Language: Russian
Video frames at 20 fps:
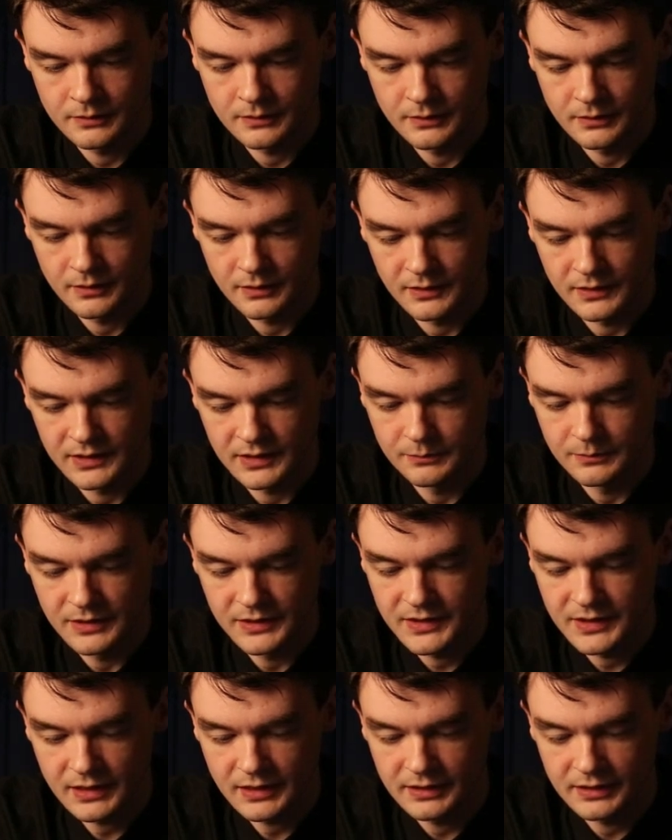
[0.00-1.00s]
так,
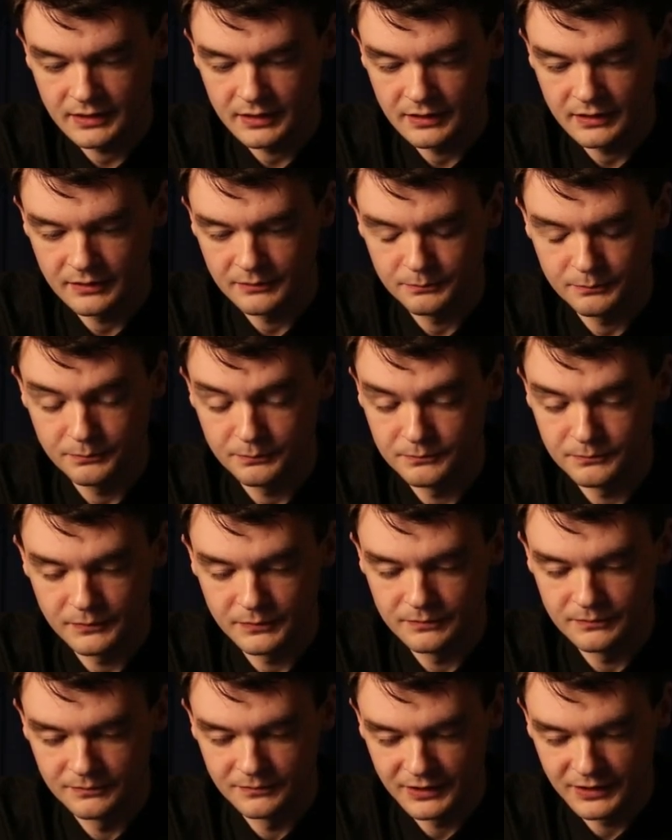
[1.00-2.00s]
самодельная
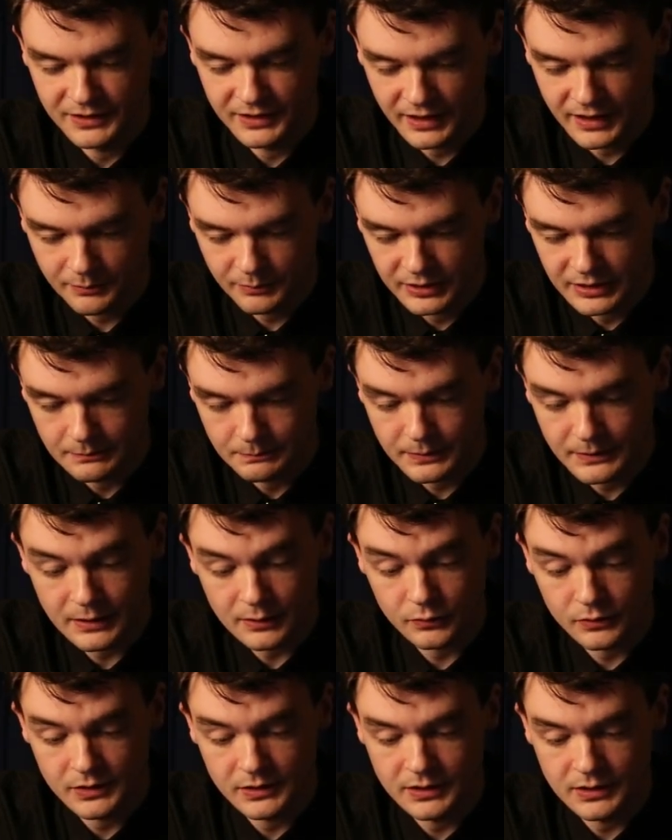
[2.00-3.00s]

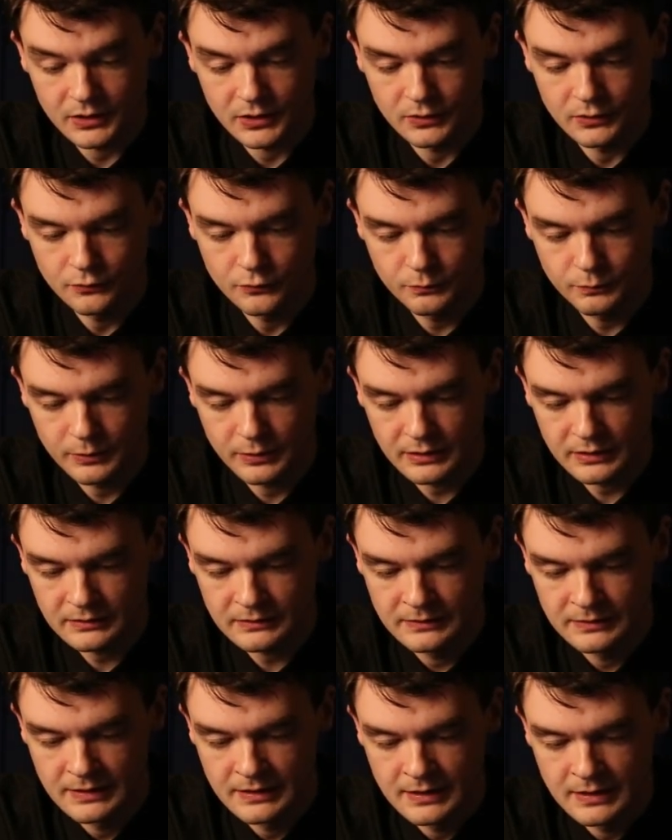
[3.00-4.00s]
гребно-парусная
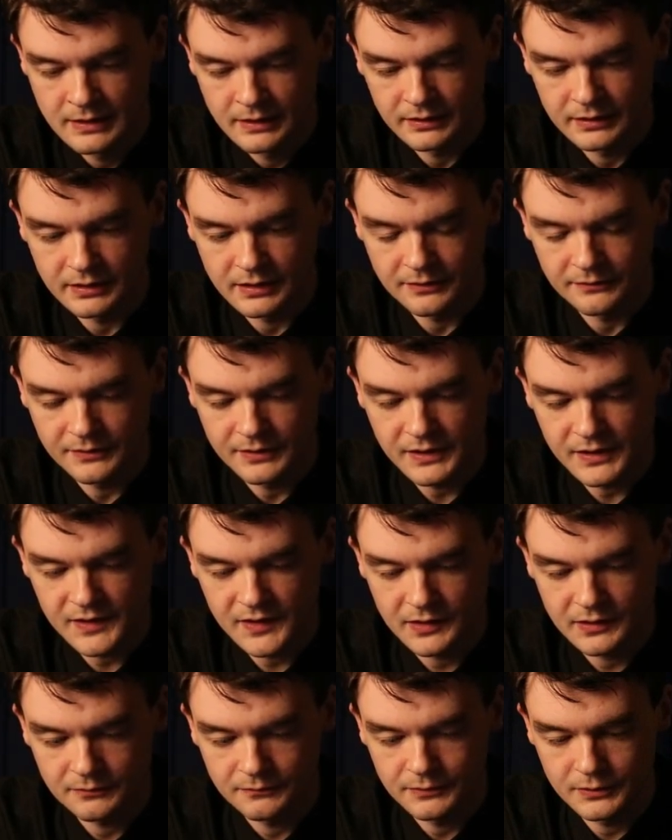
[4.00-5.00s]
шлюпка,
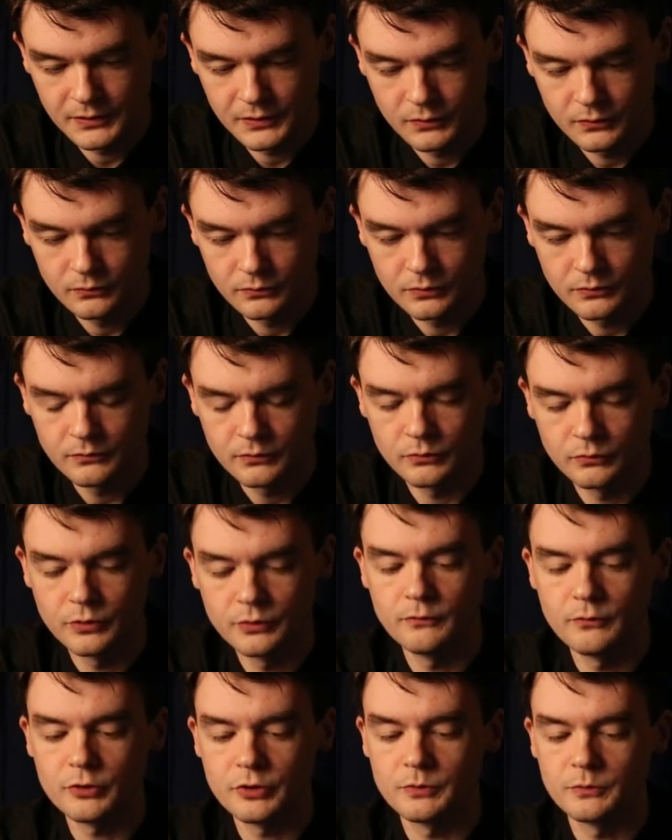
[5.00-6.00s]
навес в лесу. Ну, у
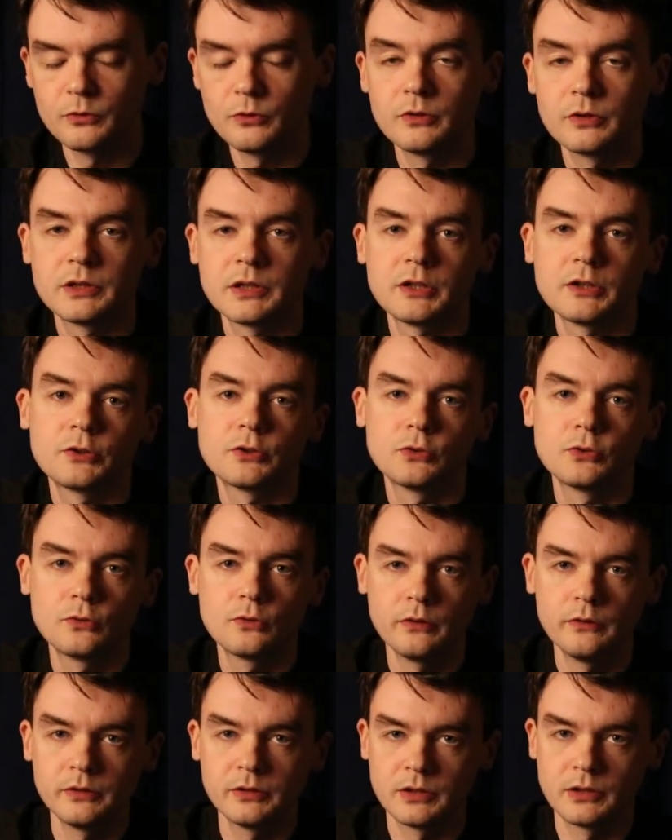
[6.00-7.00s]
него очень много таких
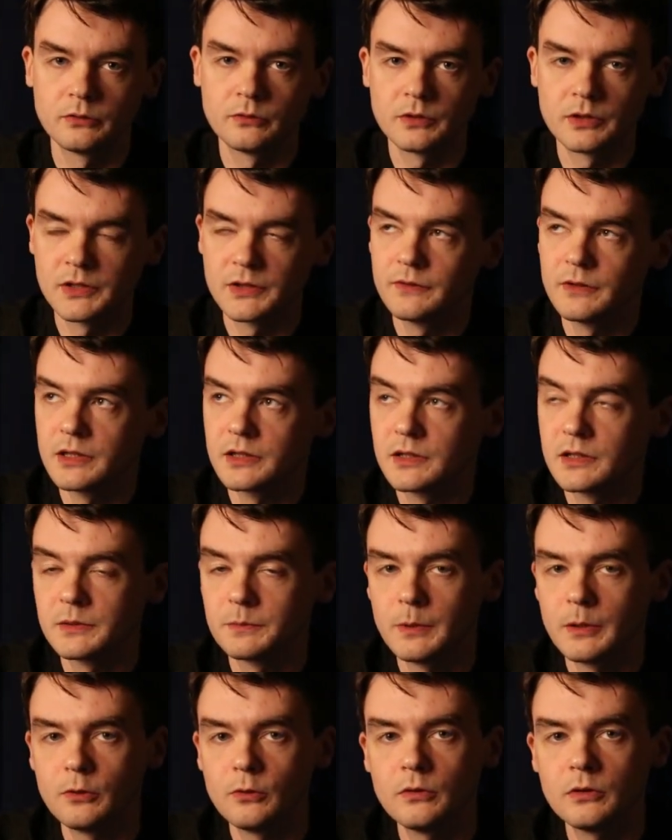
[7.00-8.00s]
штуковин, которые связаны с
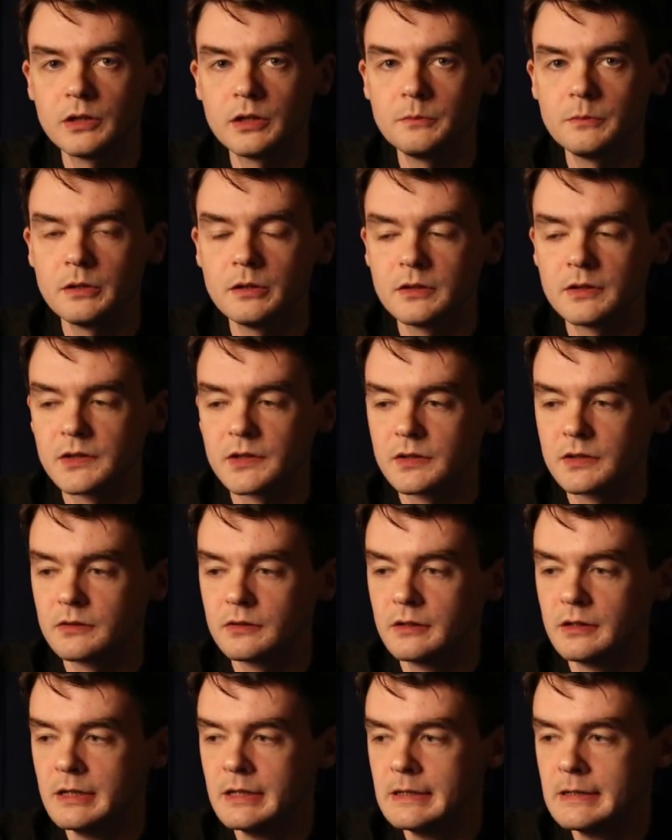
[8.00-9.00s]
походами, с
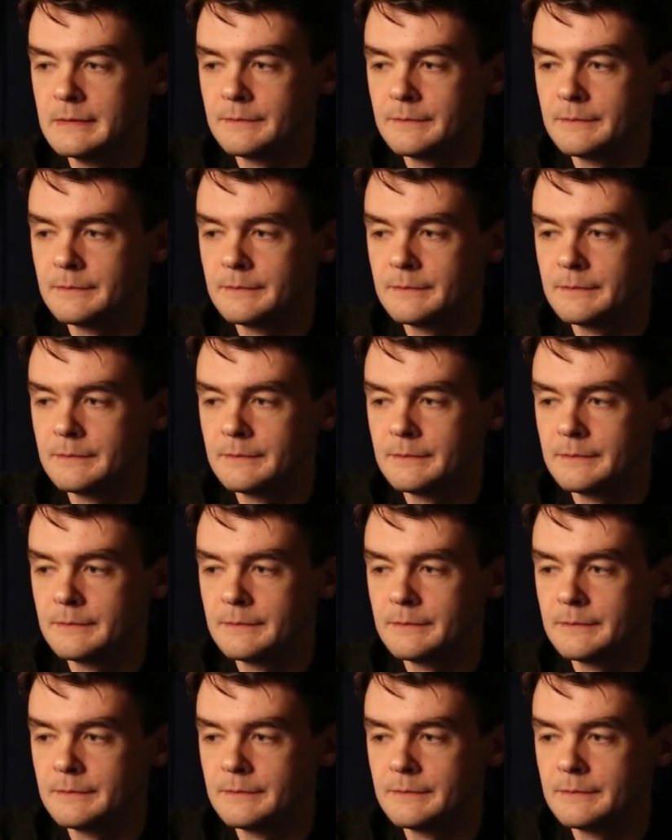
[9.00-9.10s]
э,